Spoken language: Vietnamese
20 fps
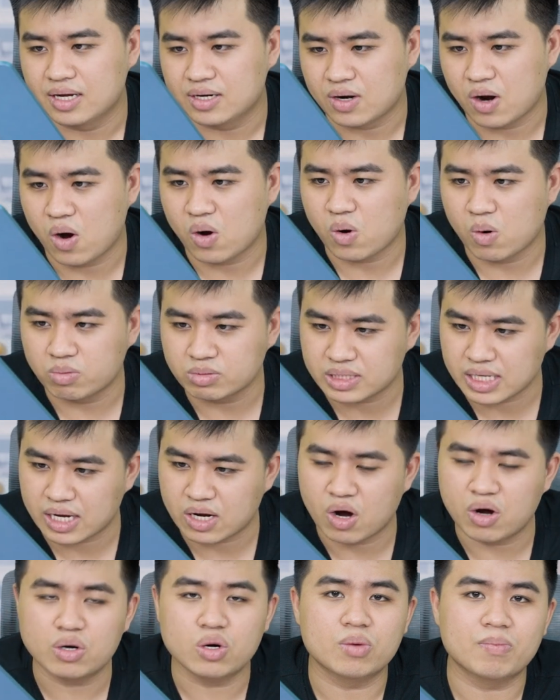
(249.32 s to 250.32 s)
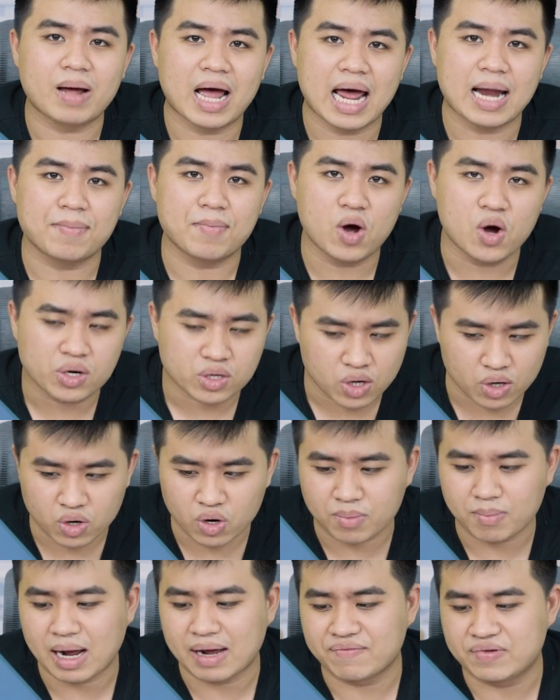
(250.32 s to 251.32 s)
nó cũng sẽ có Dolby Atmos có
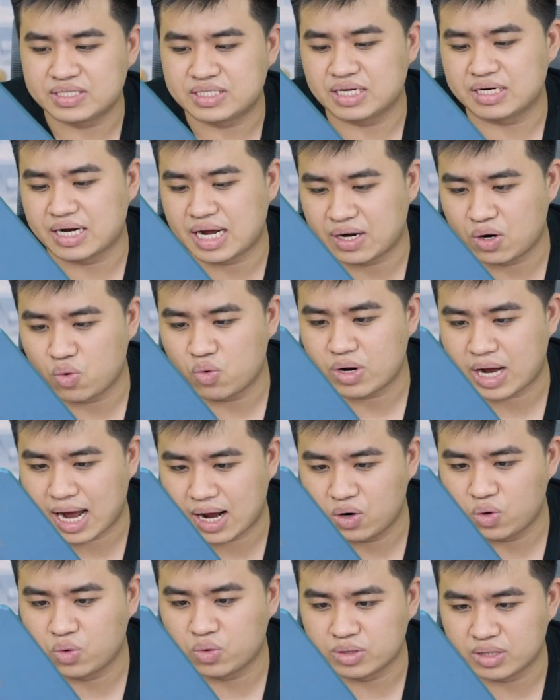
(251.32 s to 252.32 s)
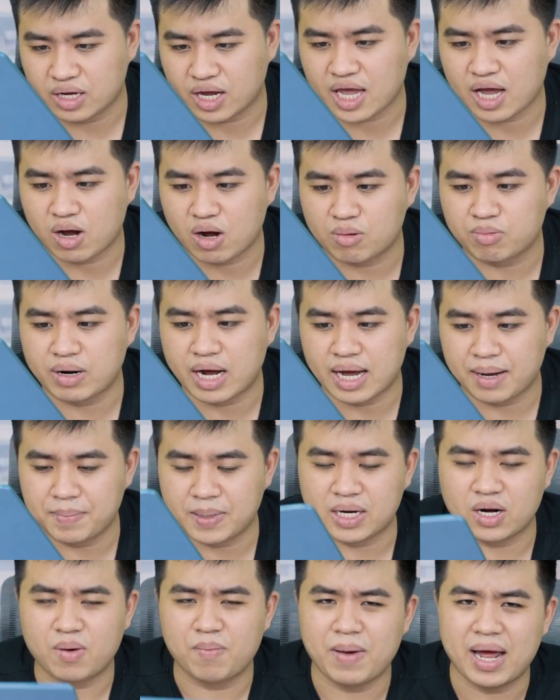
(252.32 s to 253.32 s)
Dolby Vision đầy đủ cả luôn những cái công nghệ
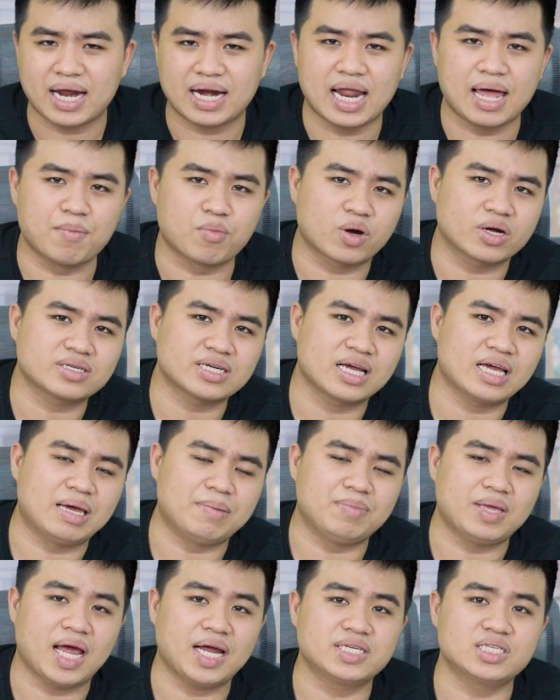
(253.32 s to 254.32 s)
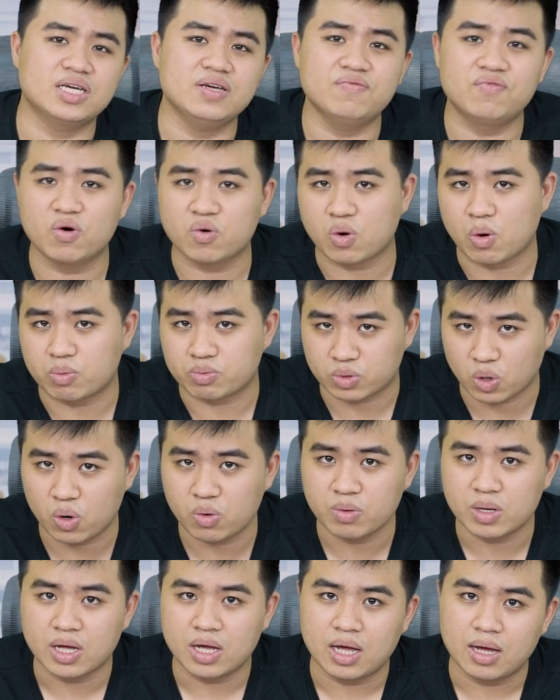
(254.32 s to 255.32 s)
mà nó mang lại một cái trải nghiệm giải trí vô cùng
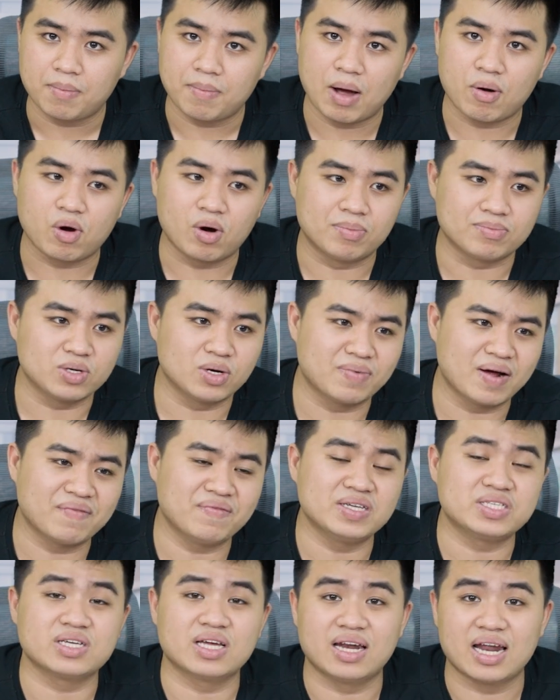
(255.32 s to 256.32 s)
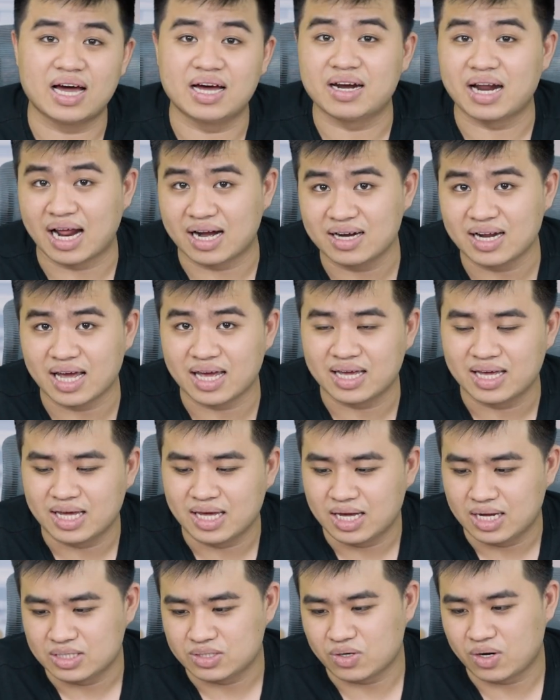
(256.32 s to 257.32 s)
tốt bao gồm Dolby Vision là hình ảnh này
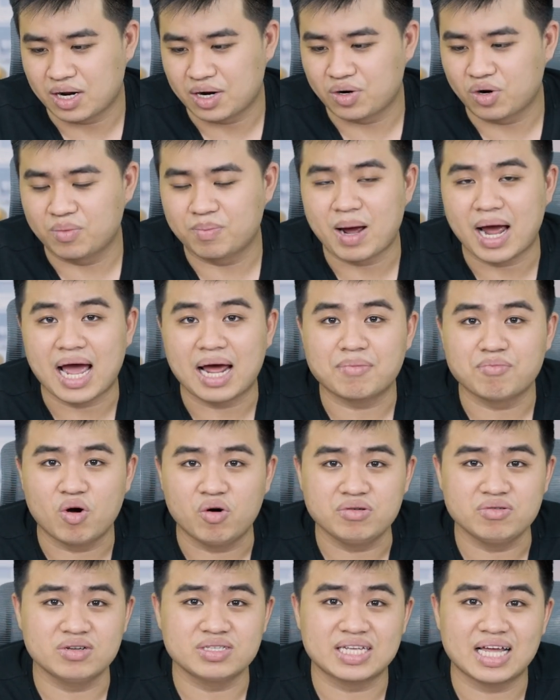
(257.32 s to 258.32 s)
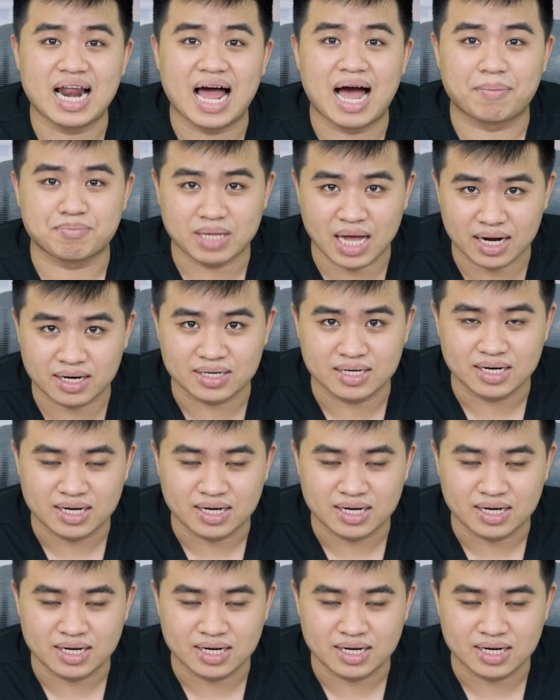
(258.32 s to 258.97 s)
rồi là Dolby Atmos nó sẽ là âm thanh